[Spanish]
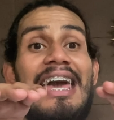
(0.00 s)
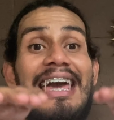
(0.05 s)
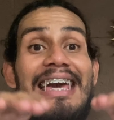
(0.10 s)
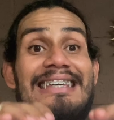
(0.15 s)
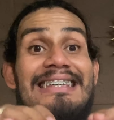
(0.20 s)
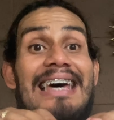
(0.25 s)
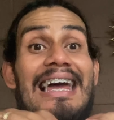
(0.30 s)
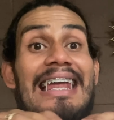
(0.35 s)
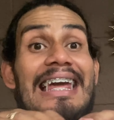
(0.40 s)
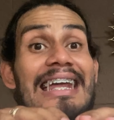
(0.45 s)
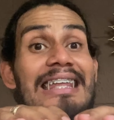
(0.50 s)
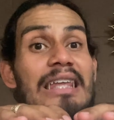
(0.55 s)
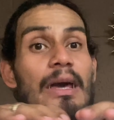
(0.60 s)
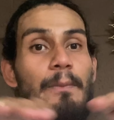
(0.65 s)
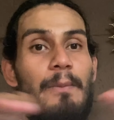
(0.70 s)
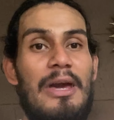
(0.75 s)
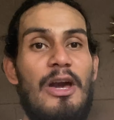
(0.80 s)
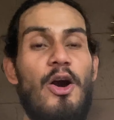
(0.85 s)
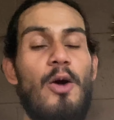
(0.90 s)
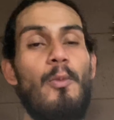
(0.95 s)
salir de
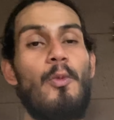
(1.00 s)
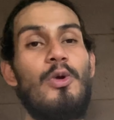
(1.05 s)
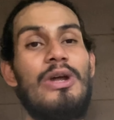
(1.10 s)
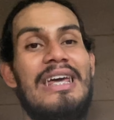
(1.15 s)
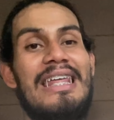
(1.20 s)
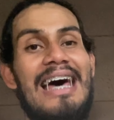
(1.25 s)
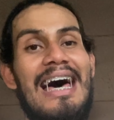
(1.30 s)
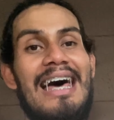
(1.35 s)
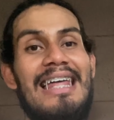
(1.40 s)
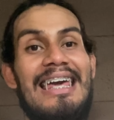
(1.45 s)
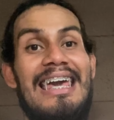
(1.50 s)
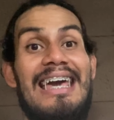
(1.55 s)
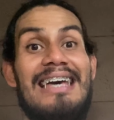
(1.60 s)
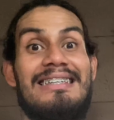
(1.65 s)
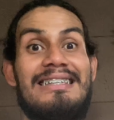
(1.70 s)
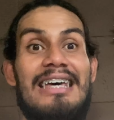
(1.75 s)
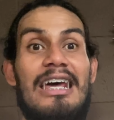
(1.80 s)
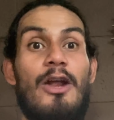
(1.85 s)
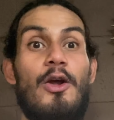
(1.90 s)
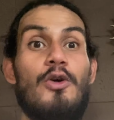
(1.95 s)
mi comunidad y
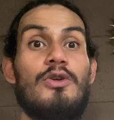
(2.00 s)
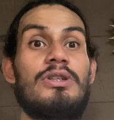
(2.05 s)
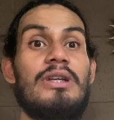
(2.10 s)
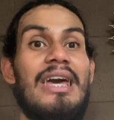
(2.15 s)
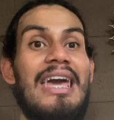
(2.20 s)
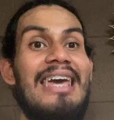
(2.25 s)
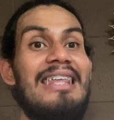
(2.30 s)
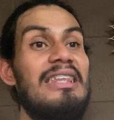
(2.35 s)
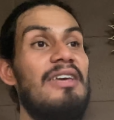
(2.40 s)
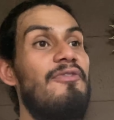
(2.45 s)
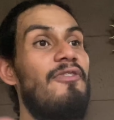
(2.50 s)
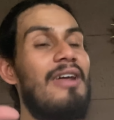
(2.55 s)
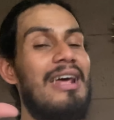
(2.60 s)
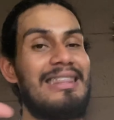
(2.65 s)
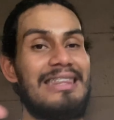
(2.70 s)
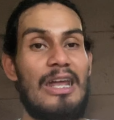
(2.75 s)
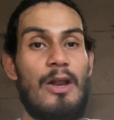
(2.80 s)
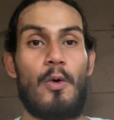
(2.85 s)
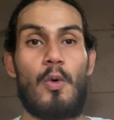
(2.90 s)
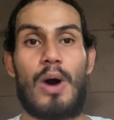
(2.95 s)
hacerlos en
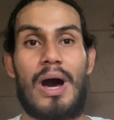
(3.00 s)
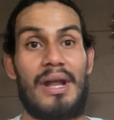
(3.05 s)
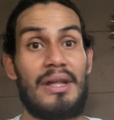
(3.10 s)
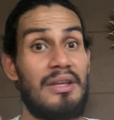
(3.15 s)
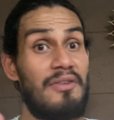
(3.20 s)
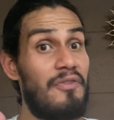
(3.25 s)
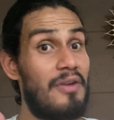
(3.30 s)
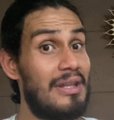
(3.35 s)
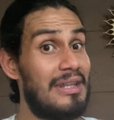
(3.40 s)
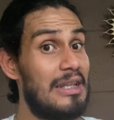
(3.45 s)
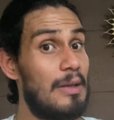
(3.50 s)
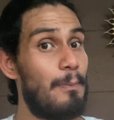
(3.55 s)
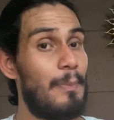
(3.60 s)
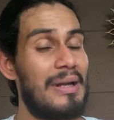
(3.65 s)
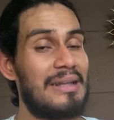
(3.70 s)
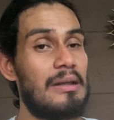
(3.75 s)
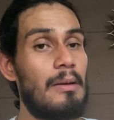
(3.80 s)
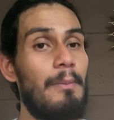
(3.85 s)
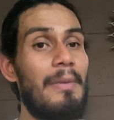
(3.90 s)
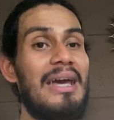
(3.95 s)
diferentes lugares, diferentes
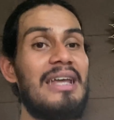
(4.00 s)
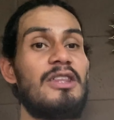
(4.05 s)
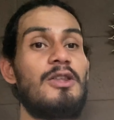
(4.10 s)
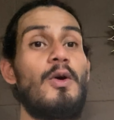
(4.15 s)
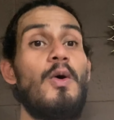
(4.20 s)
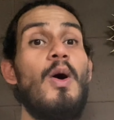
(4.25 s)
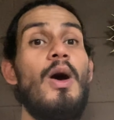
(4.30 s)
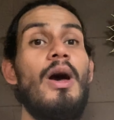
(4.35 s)
departamentos